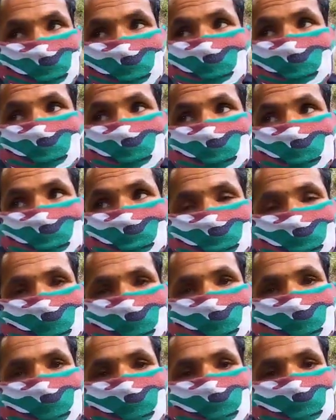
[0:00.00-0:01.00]
में तो हम्म।
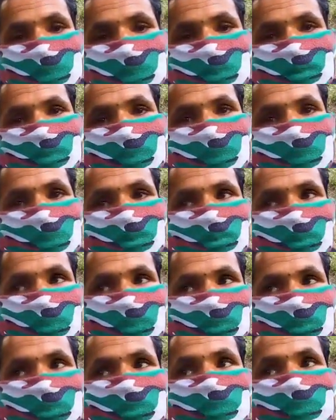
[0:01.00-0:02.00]
जंगल के अंदर वाटर
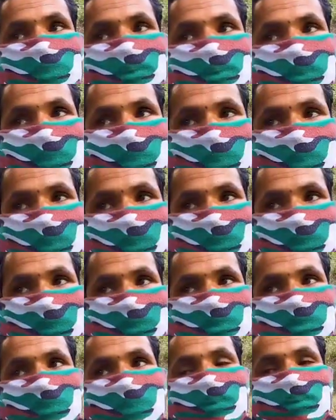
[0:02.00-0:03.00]
बॉडी होती है लिमिटेड होती
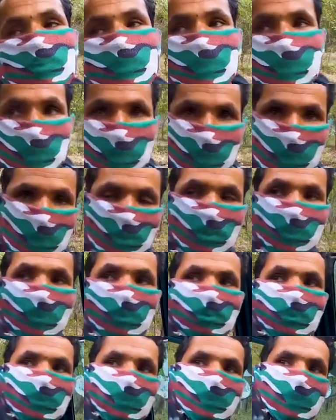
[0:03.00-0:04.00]
है जहाँ पर नहीं है
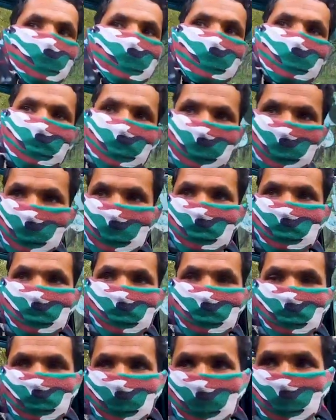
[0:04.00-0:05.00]
वहाँ पर आर्टिफिशियल
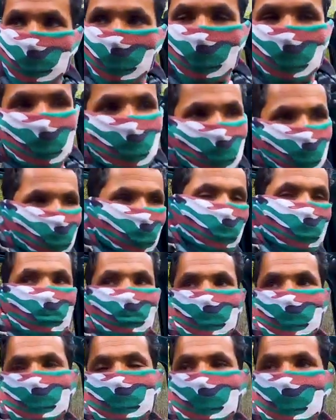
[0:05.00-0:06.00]
बनाते हैं तो वहाँ
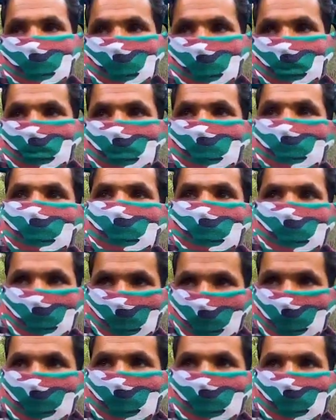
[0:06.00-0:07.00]
पर क्या कैमरे
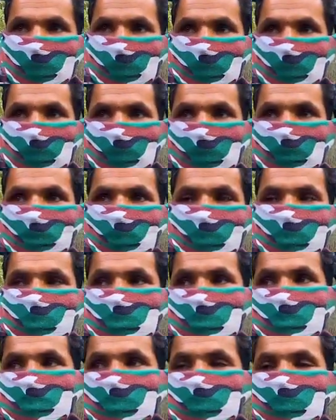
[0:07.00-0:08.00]
लगा देते हैं
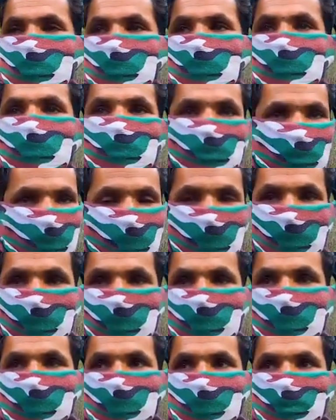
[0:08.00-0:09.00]
जैसे भी
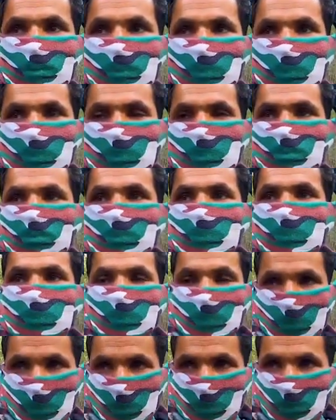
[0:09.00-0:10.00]
टाइगर हम्म। लेपर जैसे भी
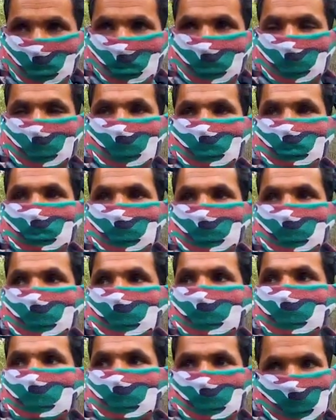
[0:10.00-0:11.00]
पानी पीने
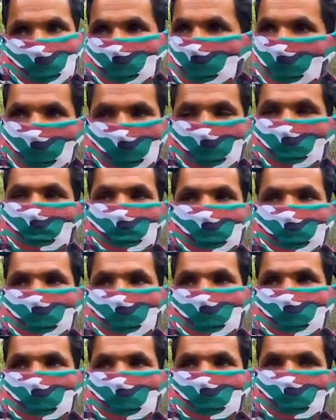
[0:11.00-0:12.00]
के आना
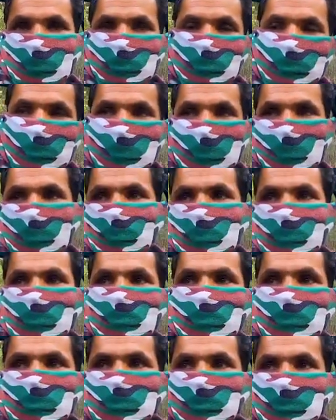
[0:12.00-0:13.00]
पड़ेगा तो उससे काउंटिंग
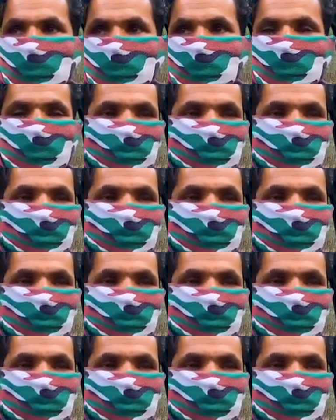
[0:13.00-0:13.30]
होती है